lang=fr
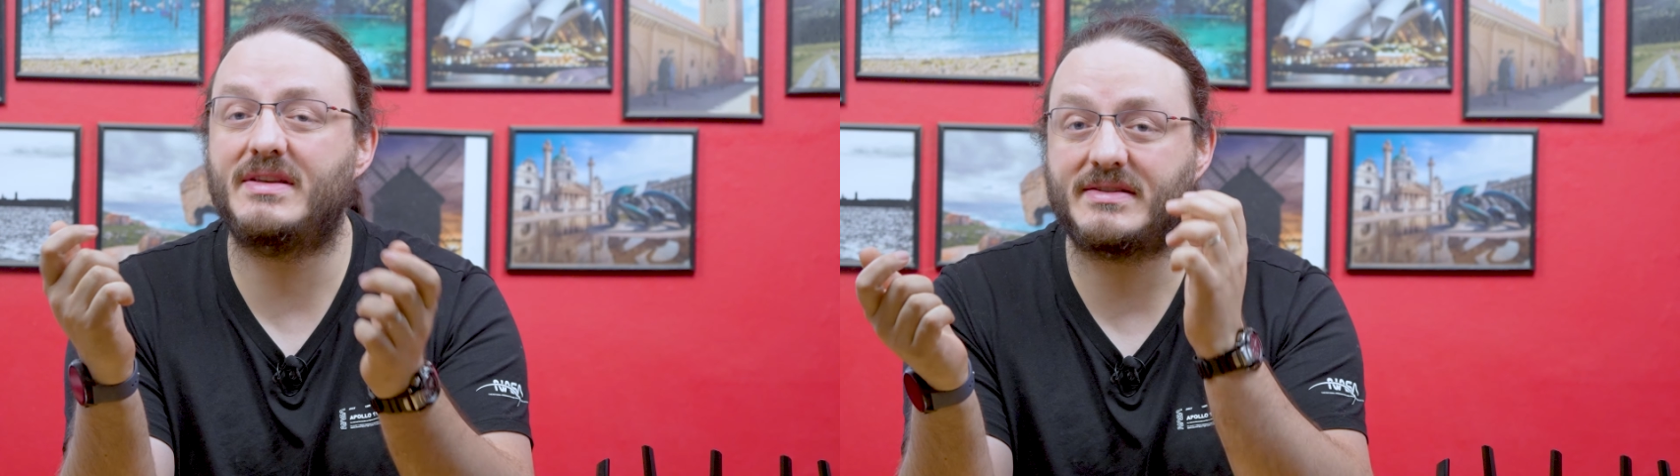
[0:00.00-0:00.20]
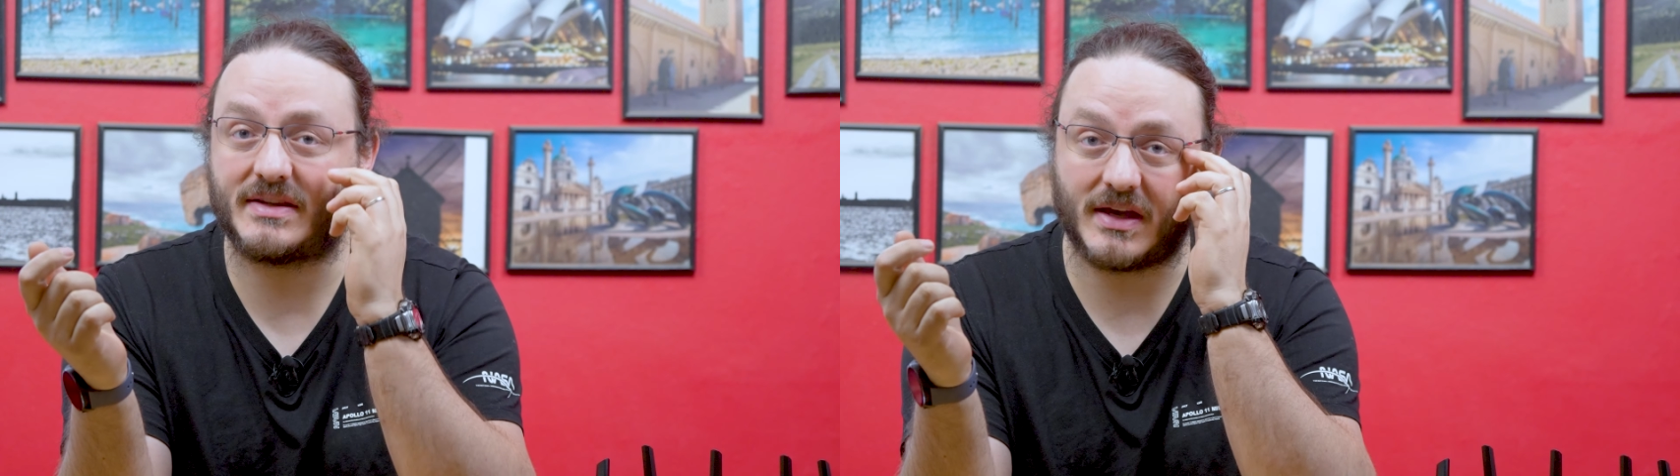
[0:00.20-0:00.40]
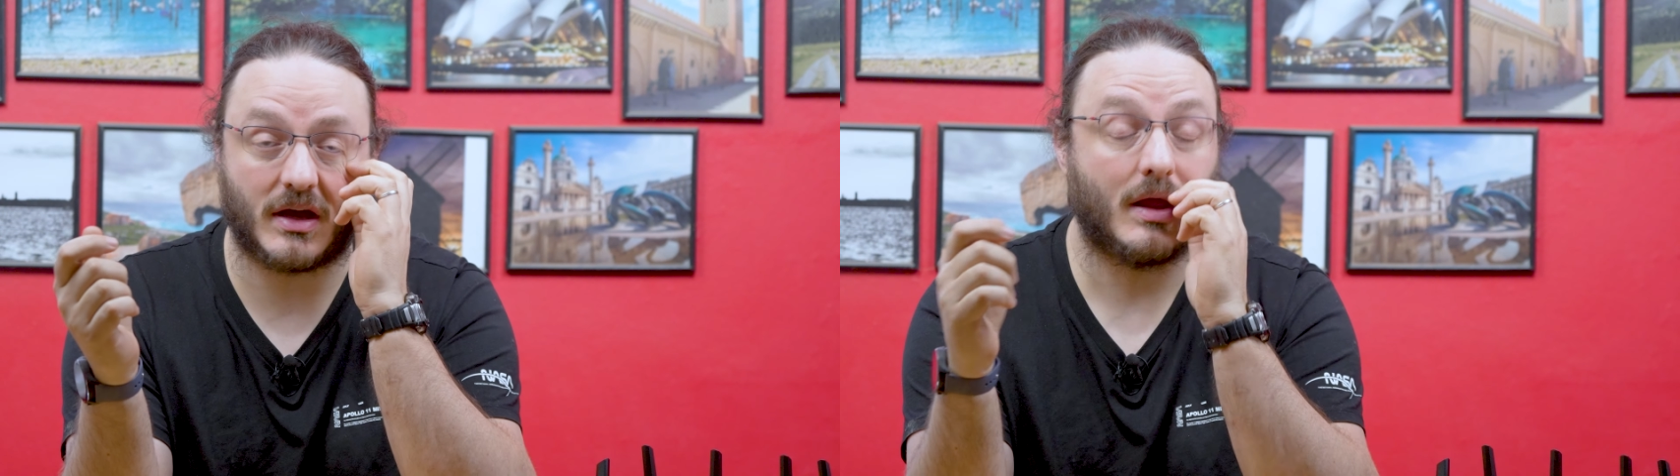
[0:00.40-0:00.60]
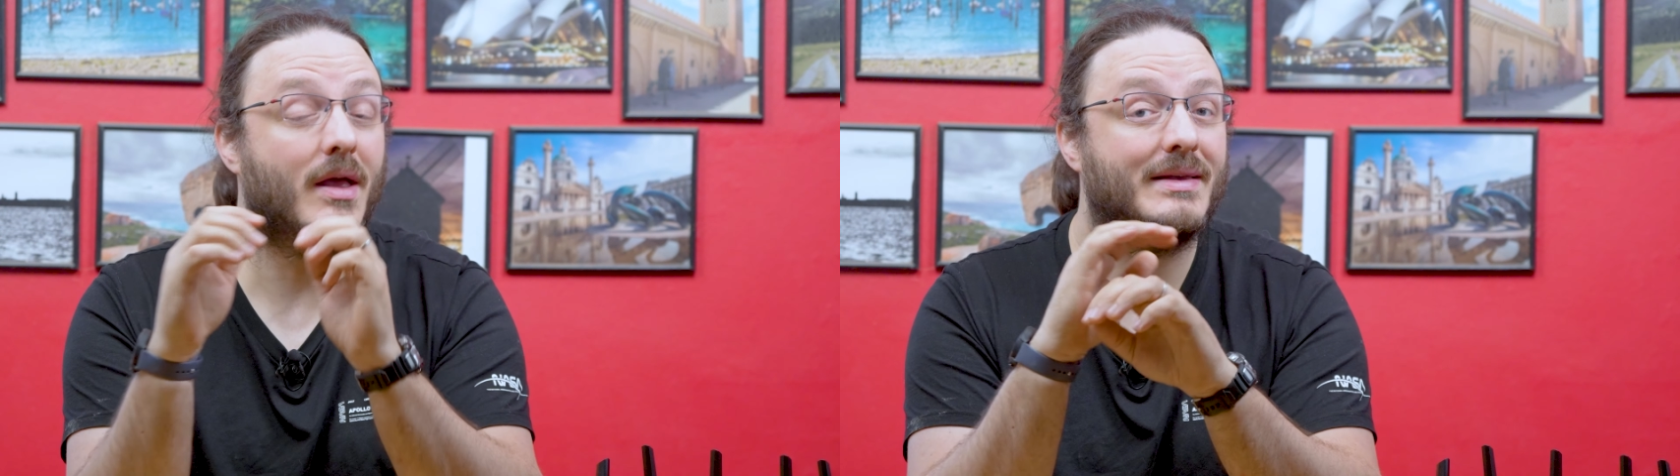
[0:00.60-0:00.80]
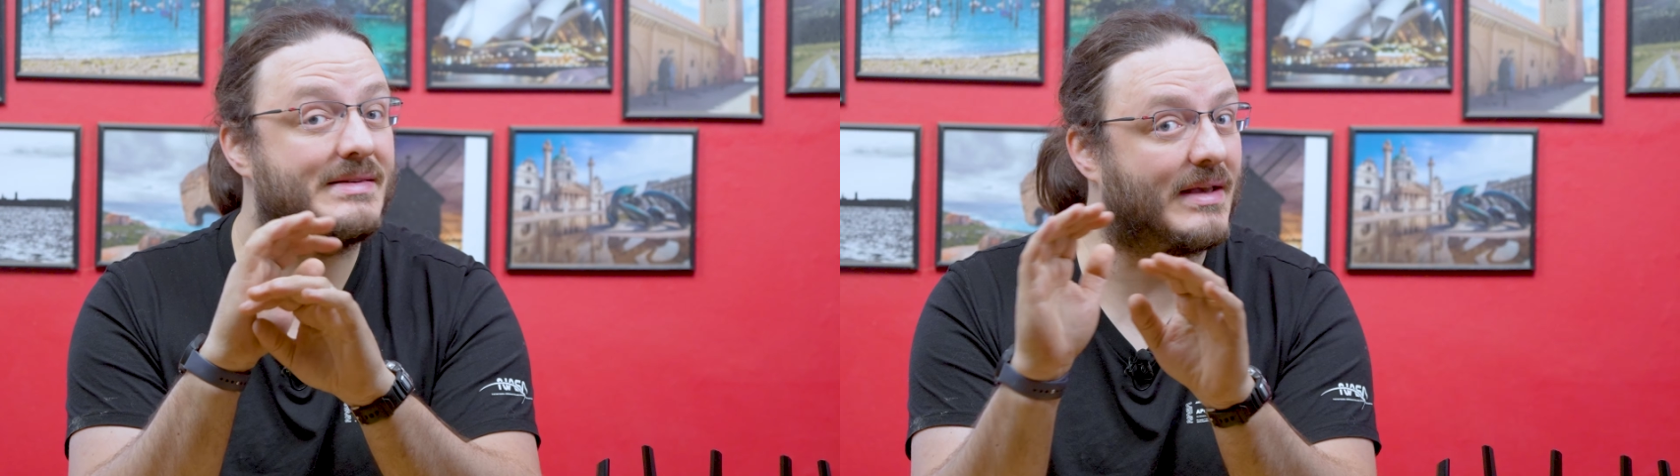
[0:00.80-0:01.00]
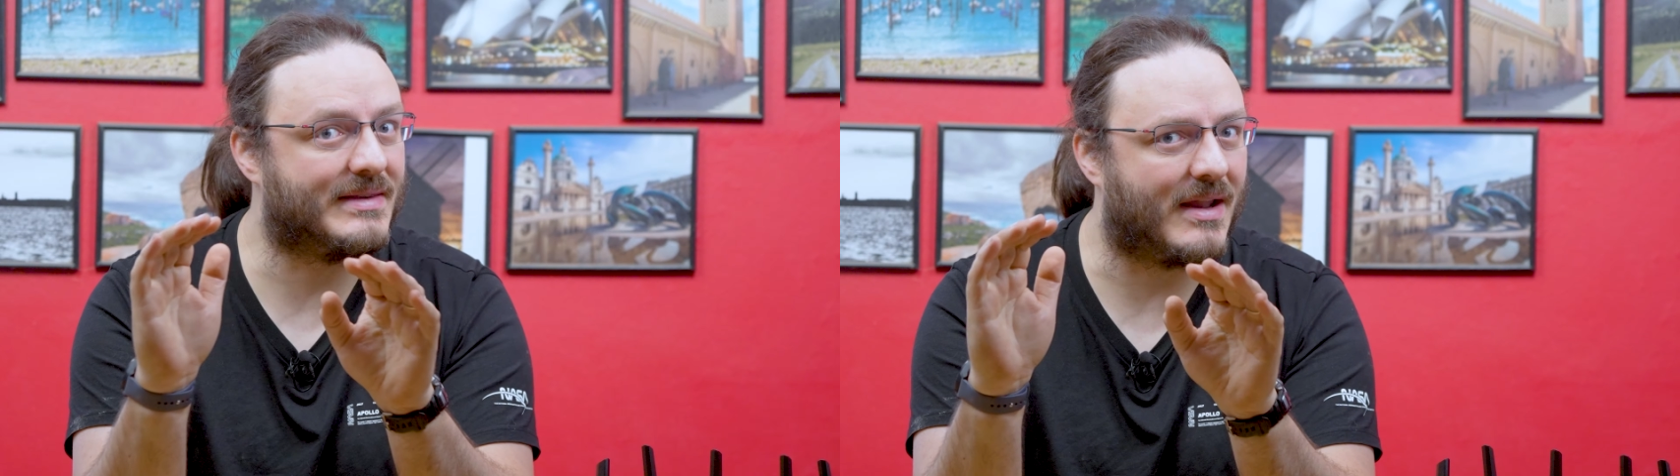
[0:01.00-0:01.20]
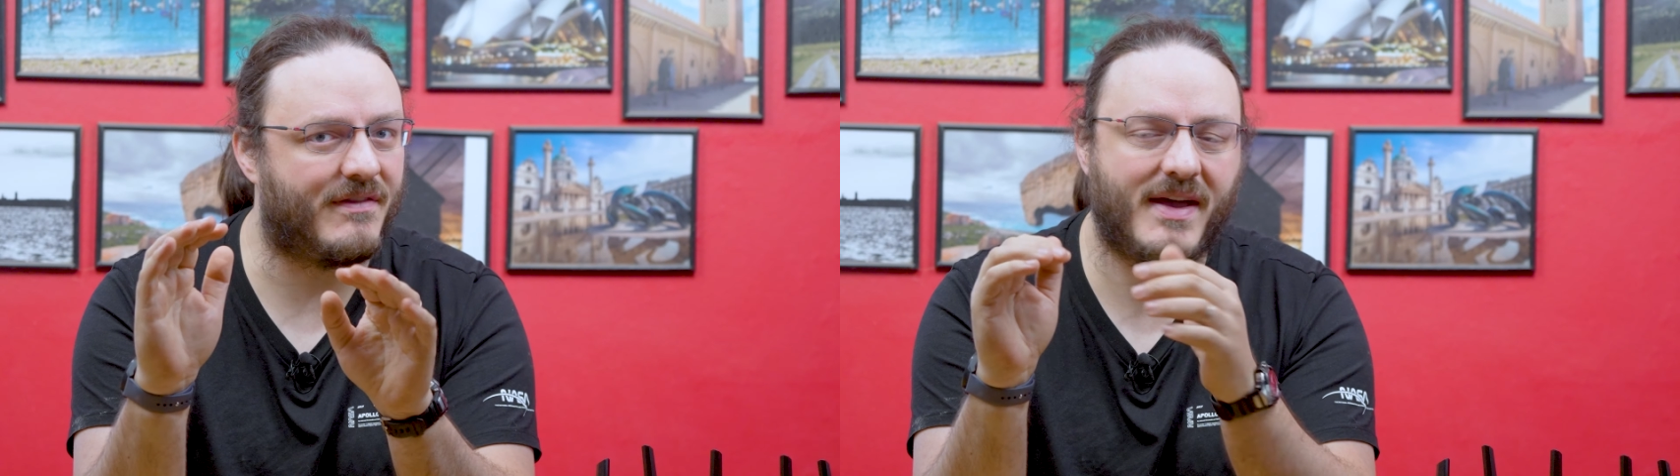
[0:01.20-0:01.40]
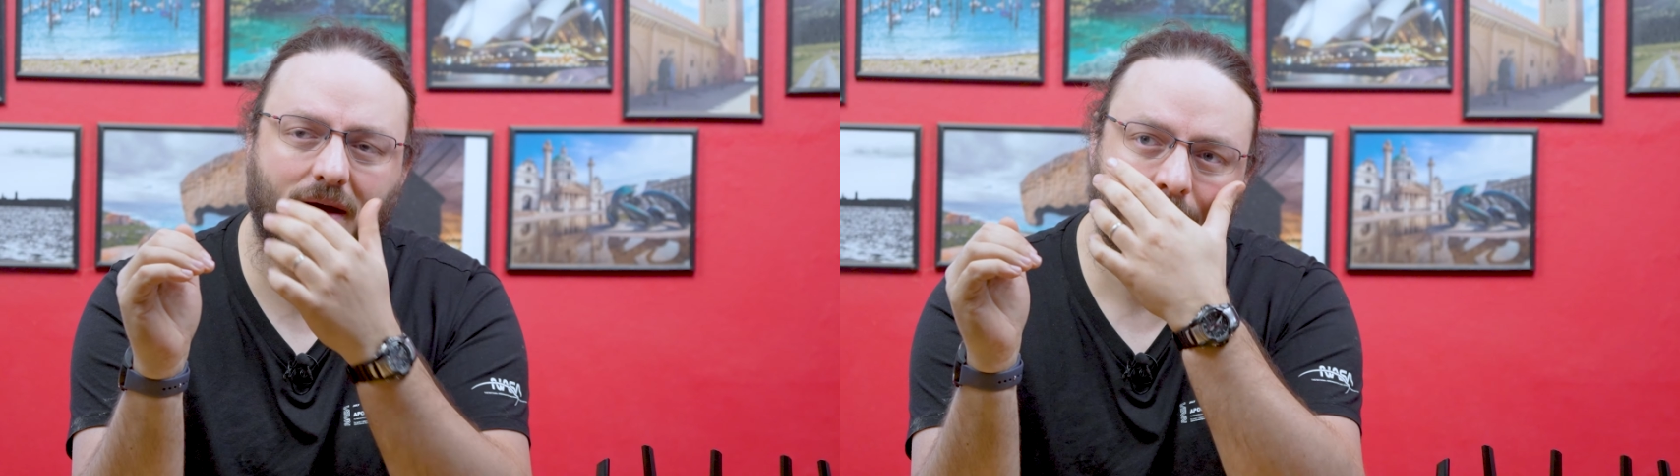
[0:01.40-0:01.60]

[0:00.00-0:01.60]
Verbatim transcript: etc. C'est un calvaire.